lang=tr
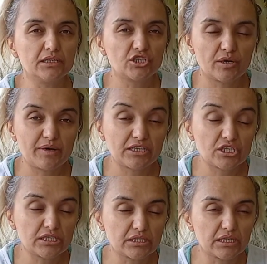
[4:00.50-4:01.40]
Çam
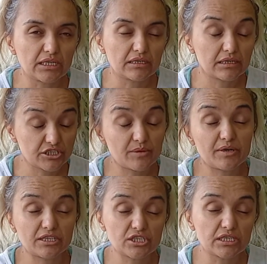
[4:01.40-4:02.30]
ağaçlarından, çam
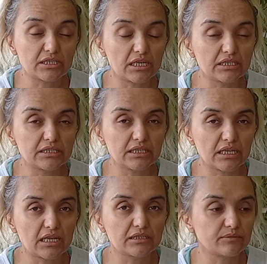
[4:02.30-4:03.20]
ağaçlarının altından
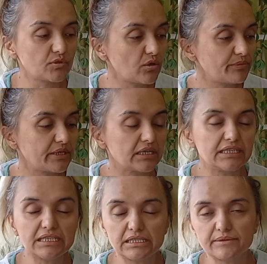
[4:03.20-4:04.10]
aldığım toprağa
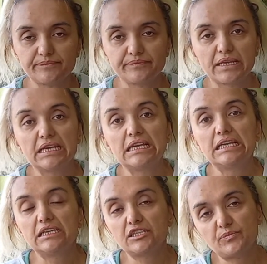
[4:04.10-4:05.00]
diktim.
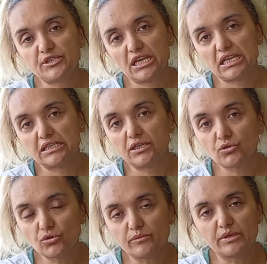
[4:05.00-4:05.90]
Hiçbir şekilde
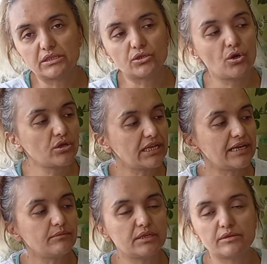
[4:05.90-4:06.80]
tutmadı,
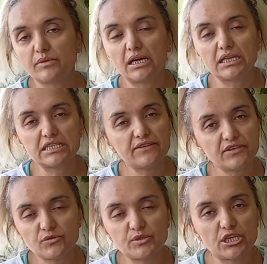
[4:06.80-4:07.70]
köklenmedi maalesef
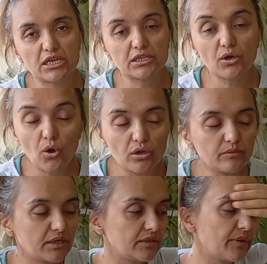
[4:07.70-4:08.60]
hiçbir şekilde
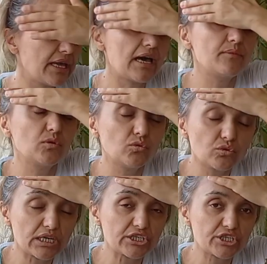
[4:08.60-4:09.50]
olmadı. Bayağı bir
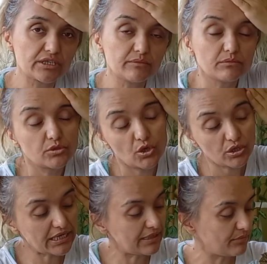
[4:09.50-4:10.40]
uğraştım.
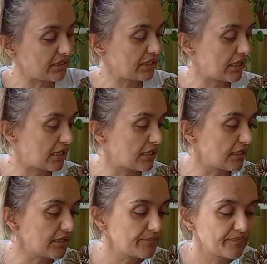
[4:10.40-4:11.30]
Köklenmedi
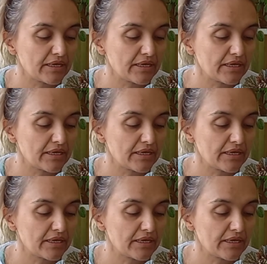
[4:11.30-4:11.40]
yani.